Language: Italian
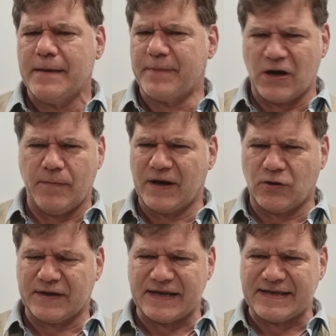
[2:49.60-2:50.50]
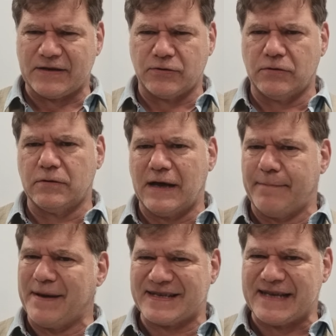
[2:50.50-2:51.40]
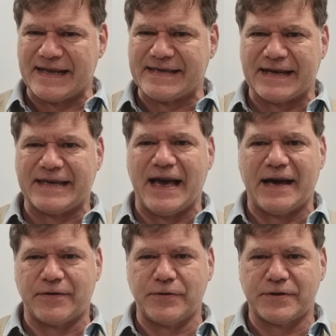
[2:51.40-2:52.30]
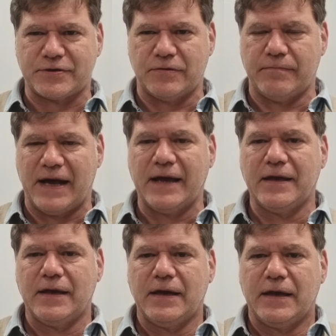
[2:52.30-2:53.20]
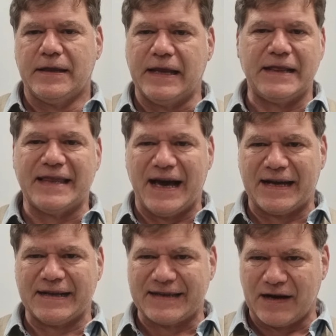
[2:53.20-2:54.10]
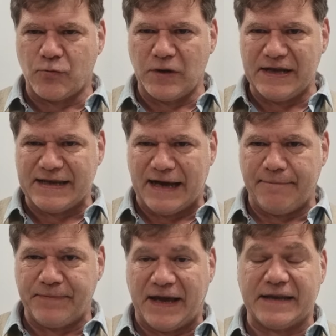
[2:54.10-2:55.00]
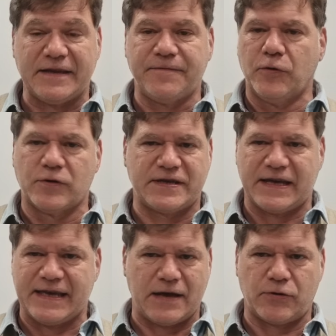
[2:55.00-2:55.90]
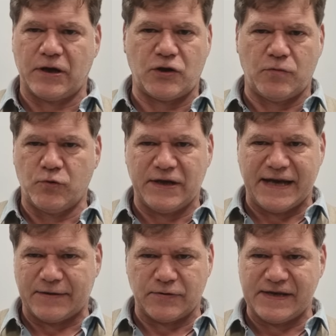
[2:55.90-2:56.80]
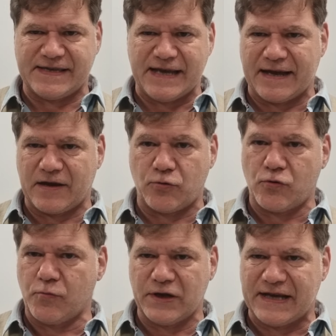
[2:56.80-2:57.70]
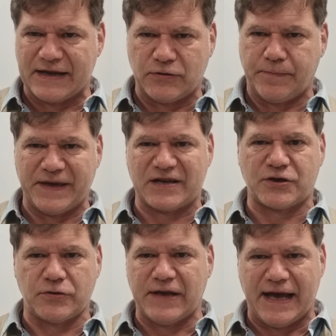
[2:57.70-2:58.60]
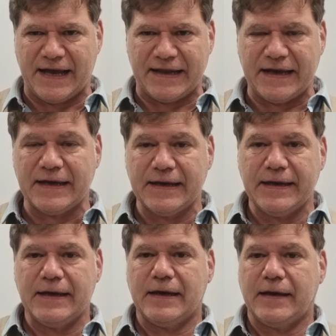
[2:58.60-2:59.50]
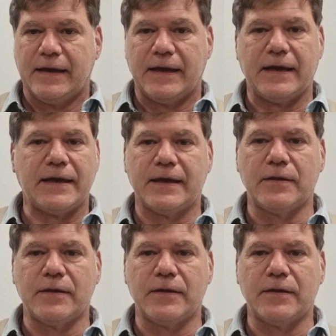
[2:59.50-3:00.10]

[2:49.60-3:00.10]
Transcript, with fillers: Però Marotta è stato abbastanza chiaro, insomma, nel dare tranquillità ai tifosi. È chiaro che il comunicato di Zang era un comunicato personale, eh,